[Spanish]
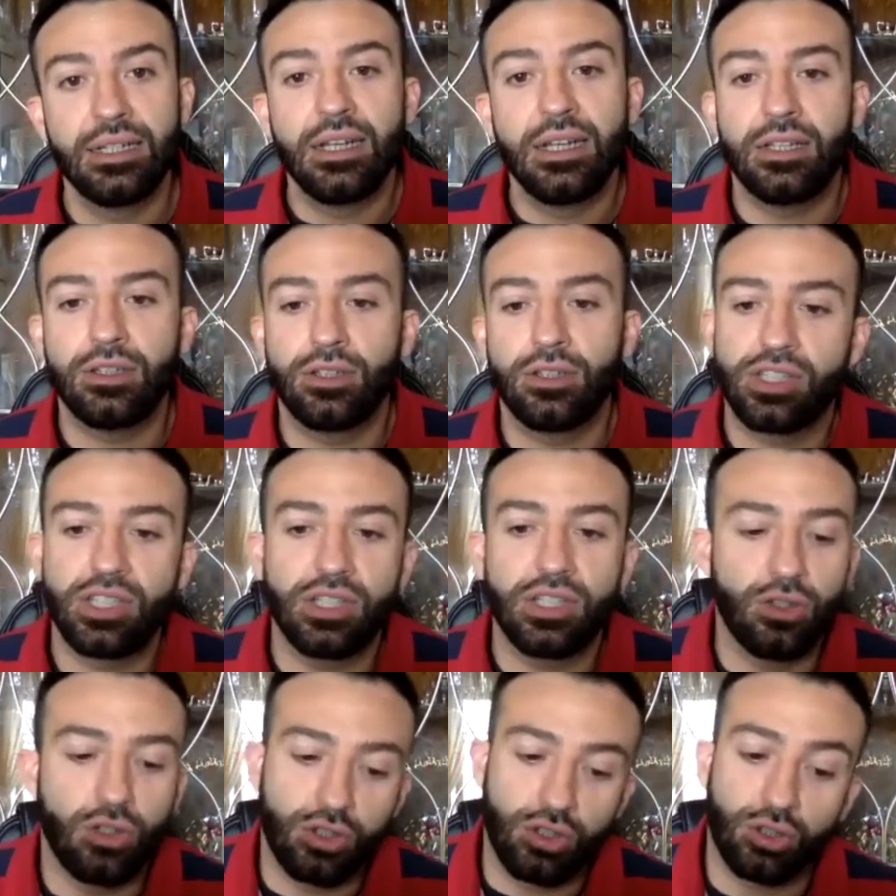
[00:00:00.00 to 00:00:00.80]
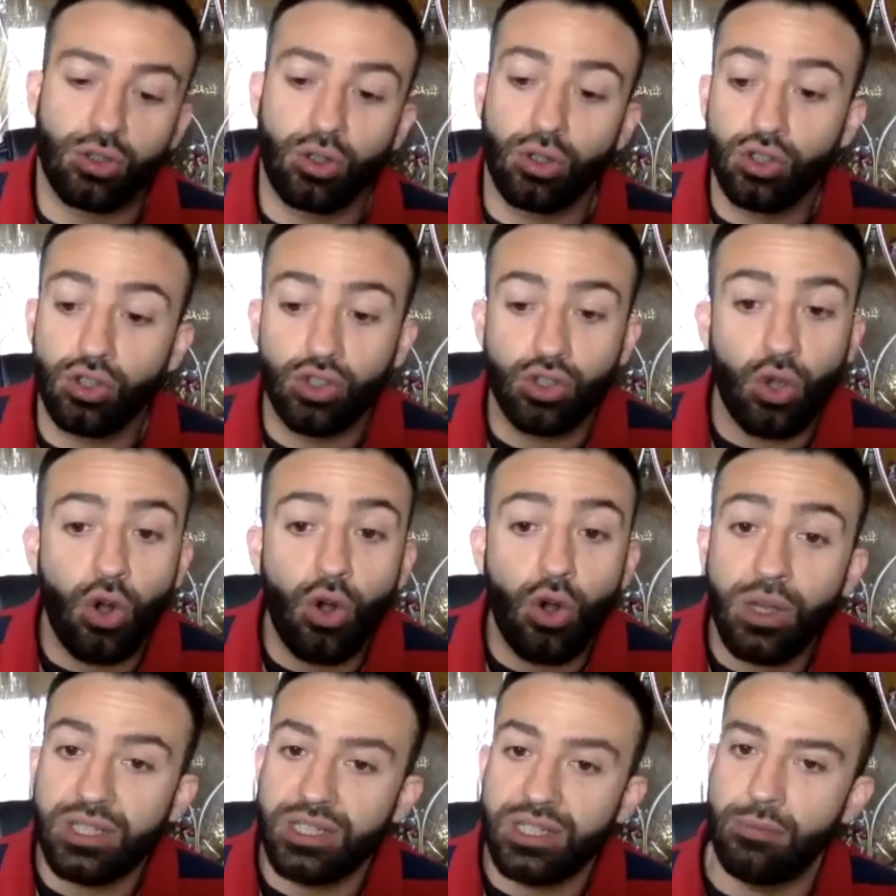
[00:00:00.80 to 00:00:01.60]
Entonces nosotros
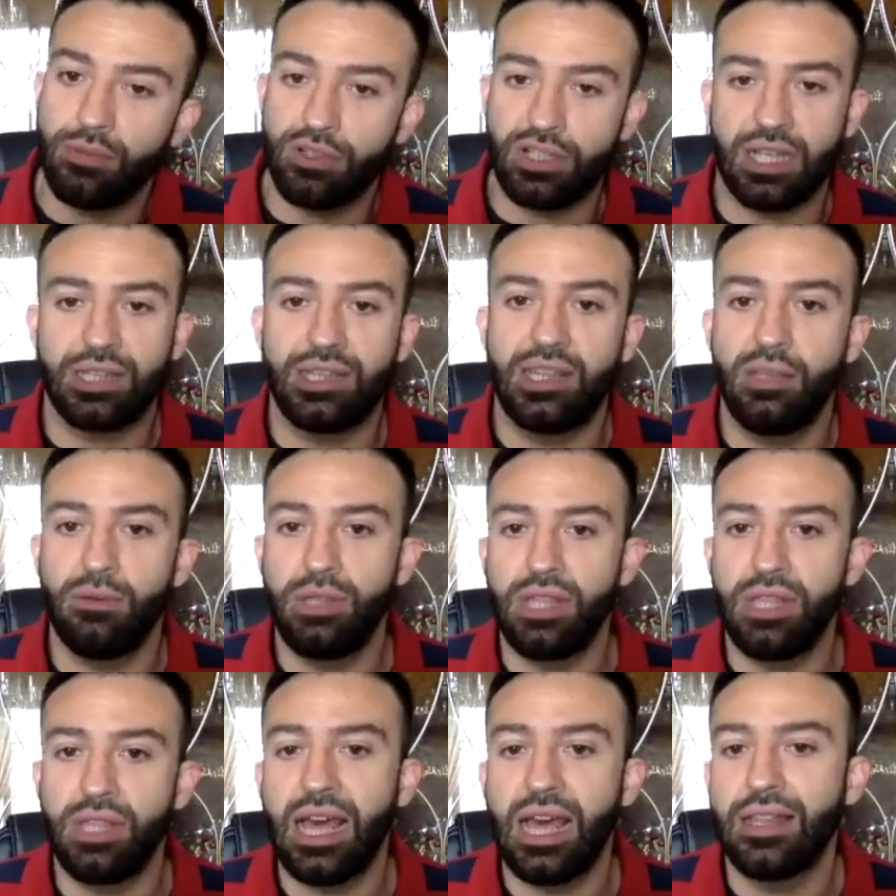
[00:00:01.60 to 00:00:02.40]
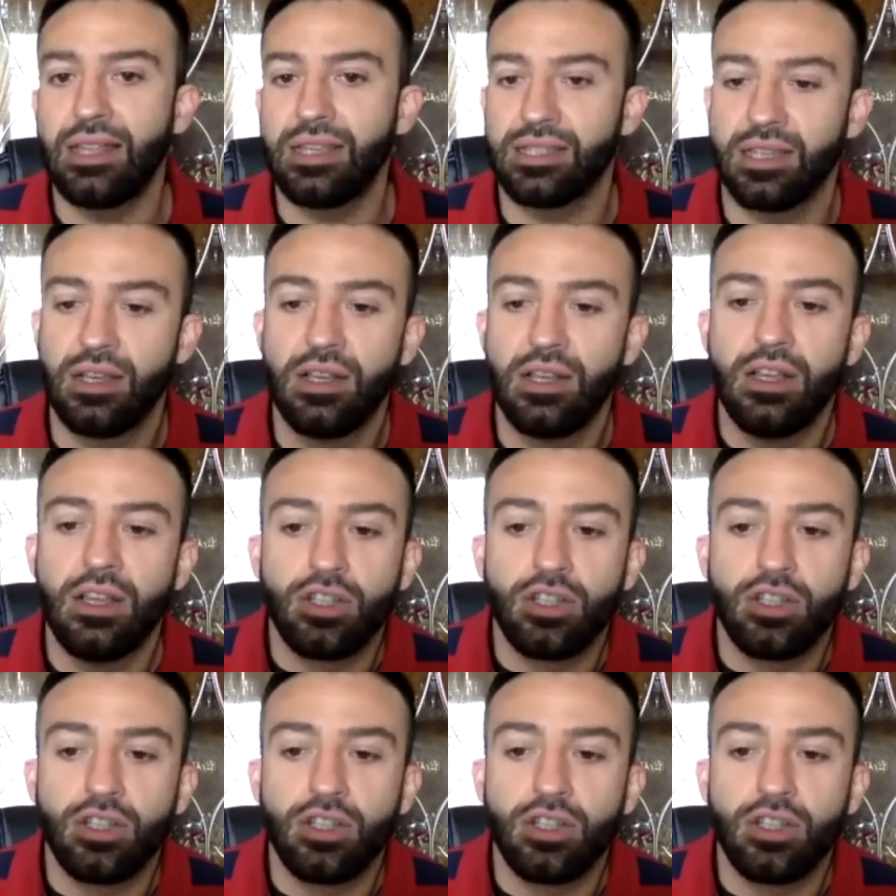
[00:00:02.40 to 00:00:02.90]
solo hacemos actividades,